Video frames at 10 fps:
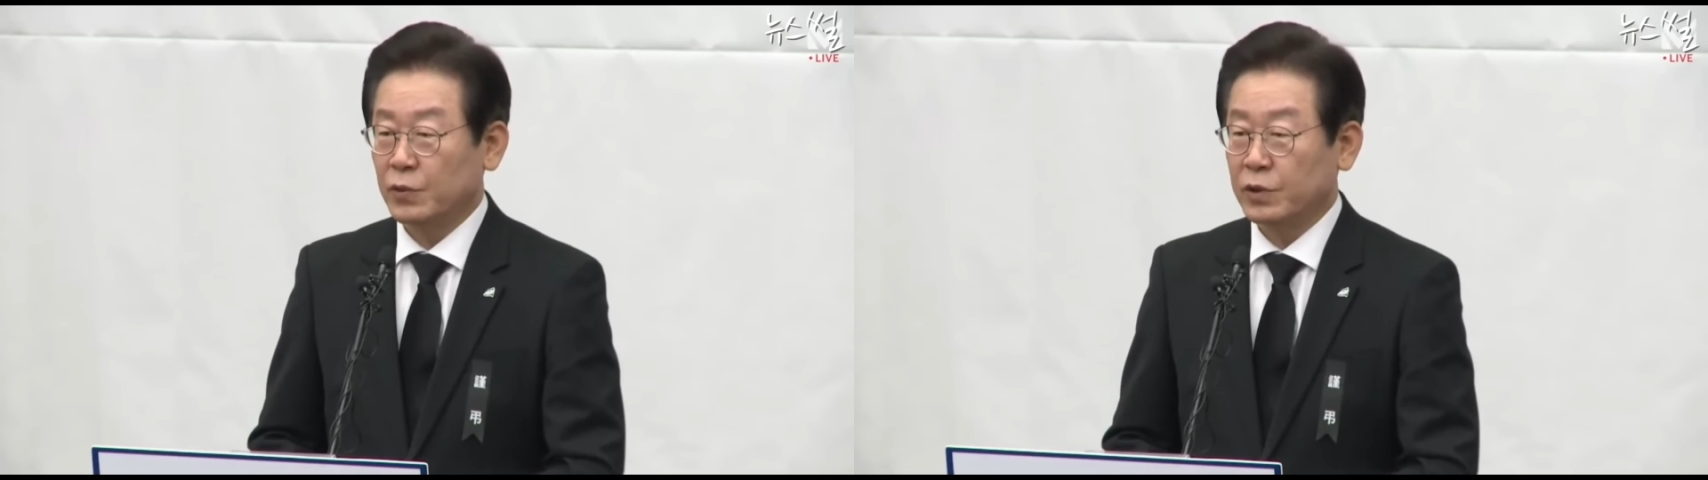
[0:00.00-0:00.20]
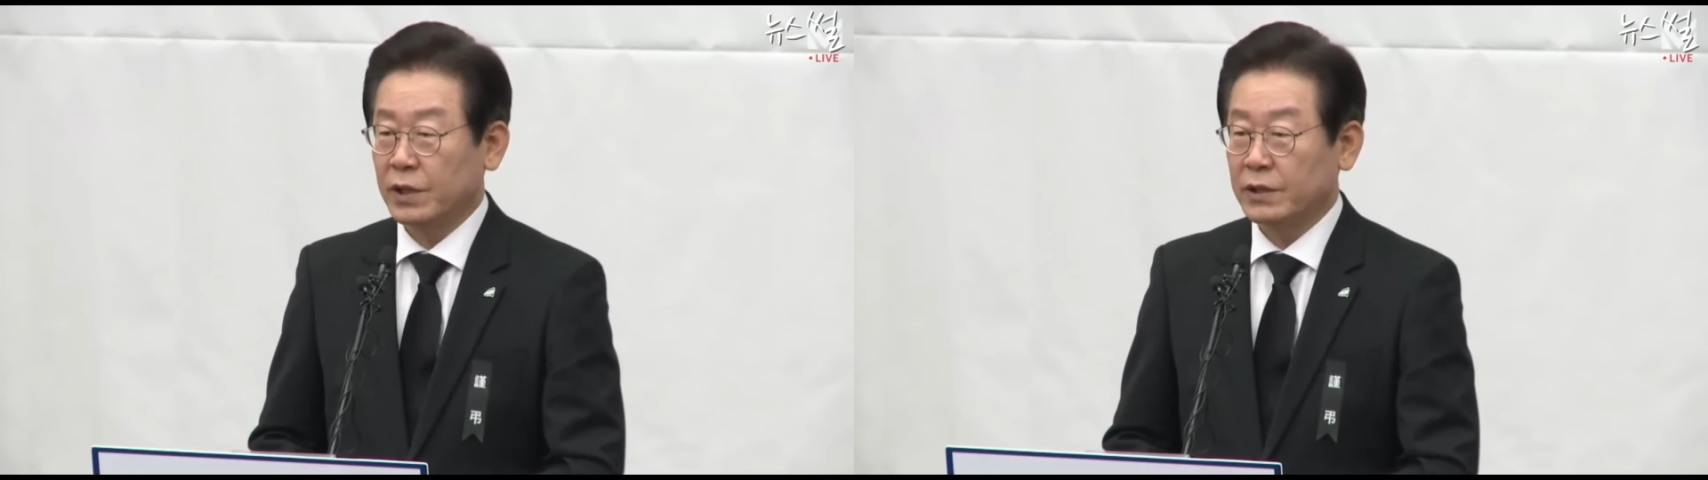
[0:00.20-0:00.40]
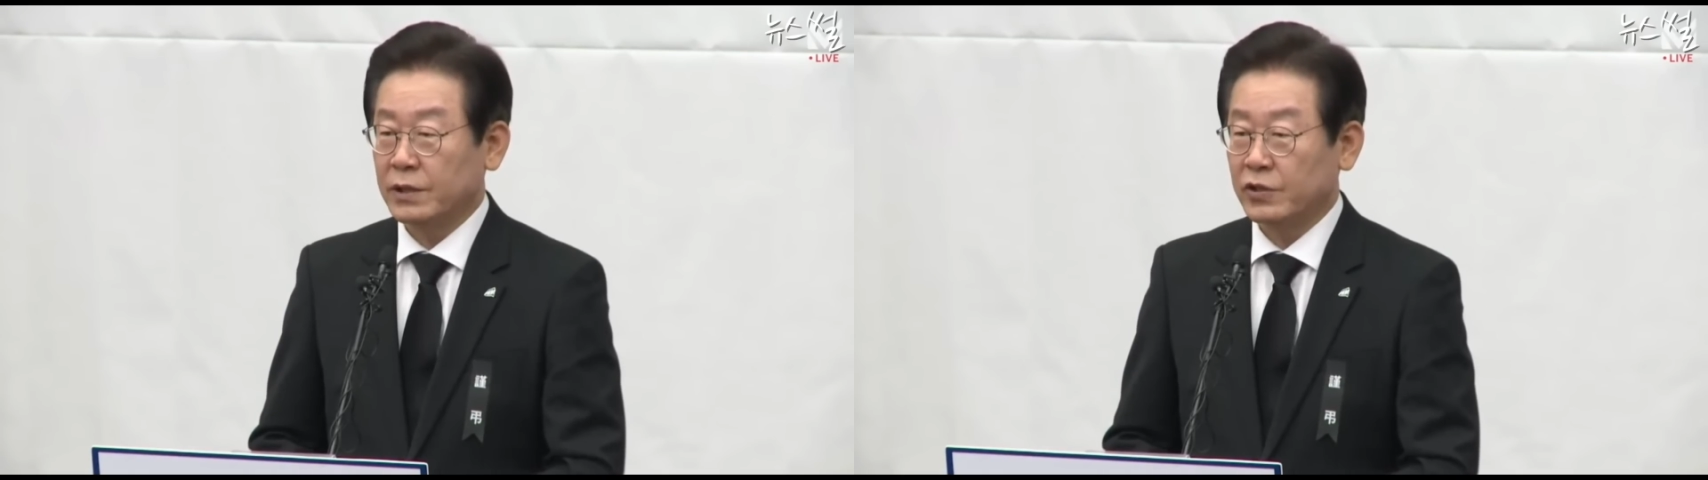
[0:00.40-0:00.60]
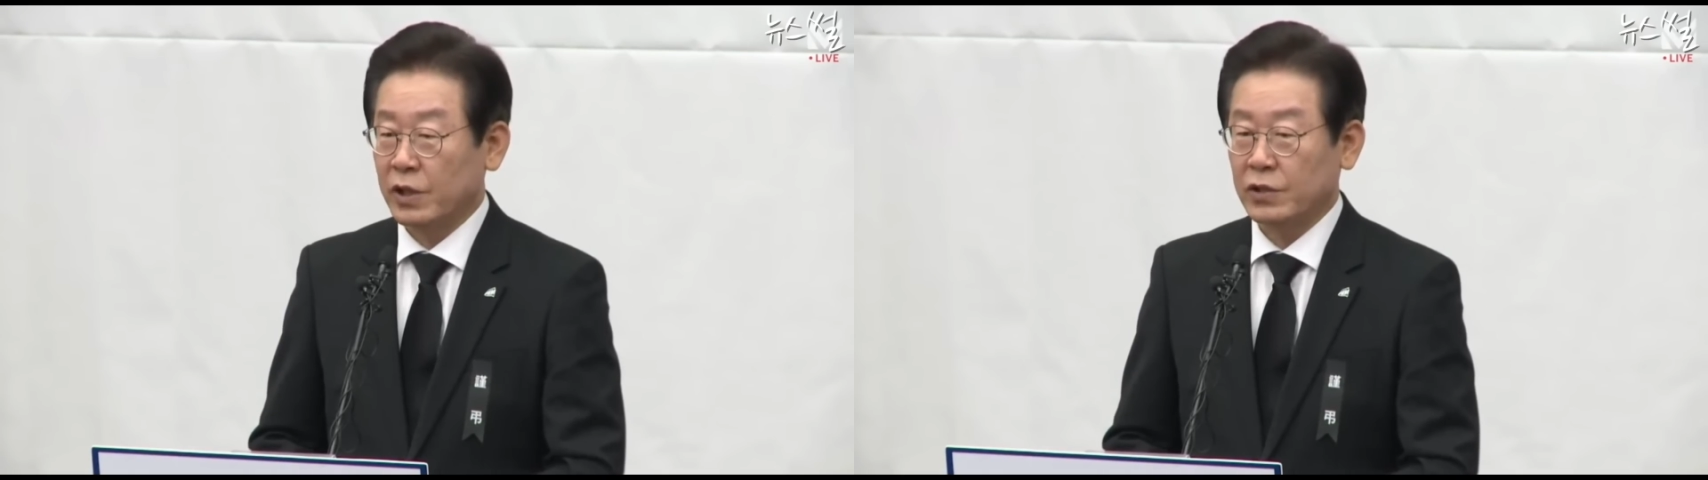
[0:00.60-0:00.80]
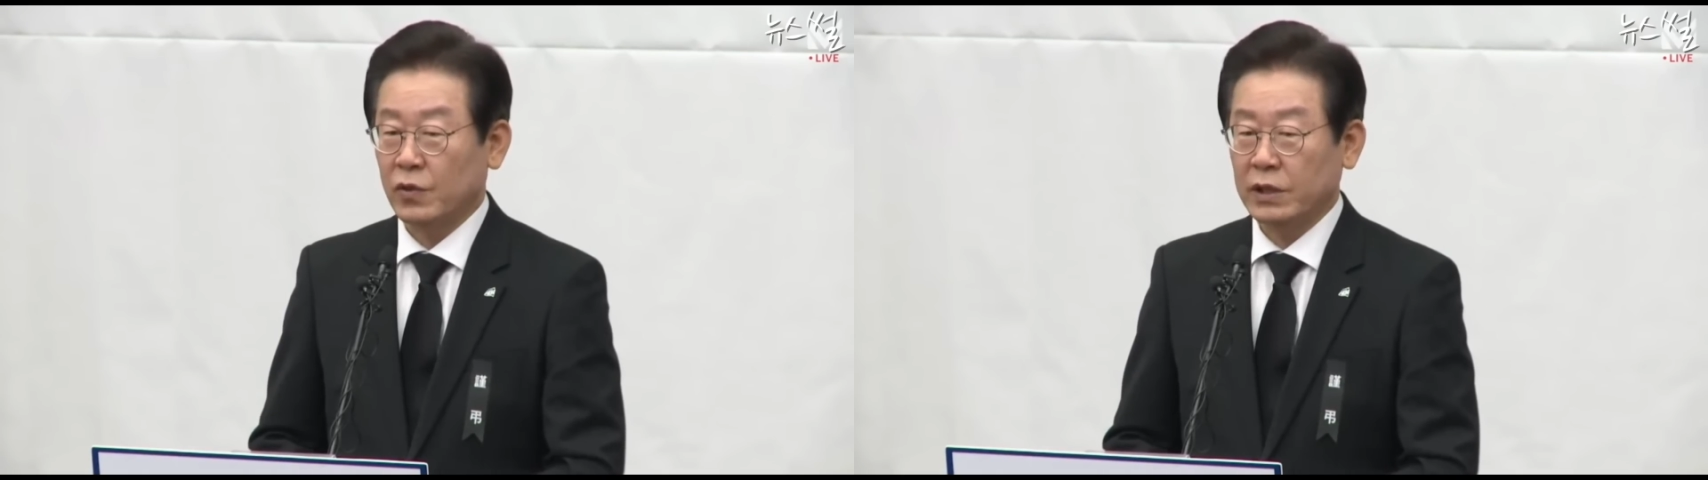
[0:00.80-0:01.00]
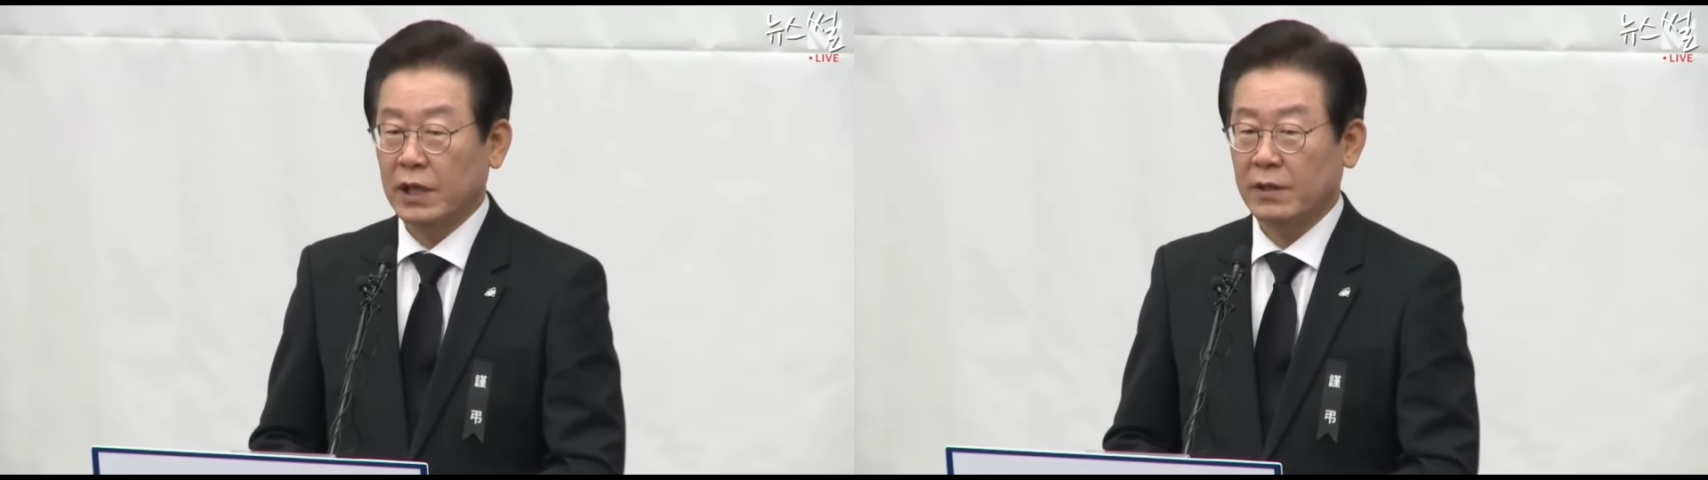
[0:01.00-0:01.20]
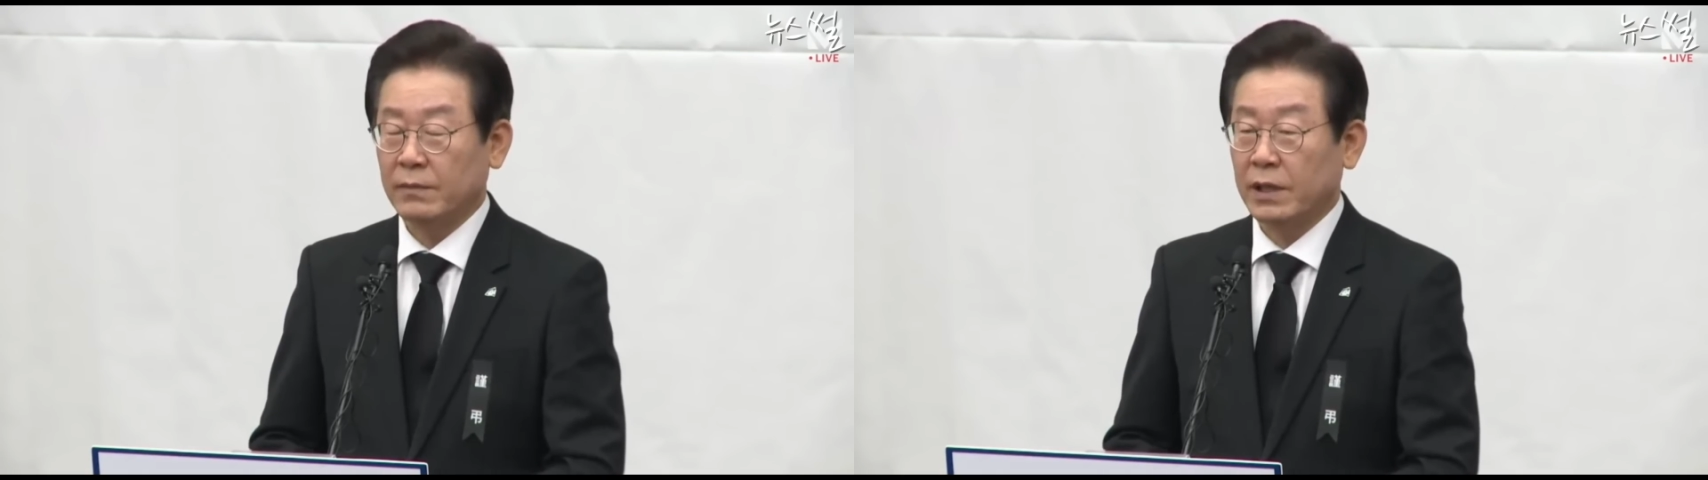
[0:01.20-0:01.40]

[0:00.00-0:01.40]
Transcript: 못해서 죄송하다는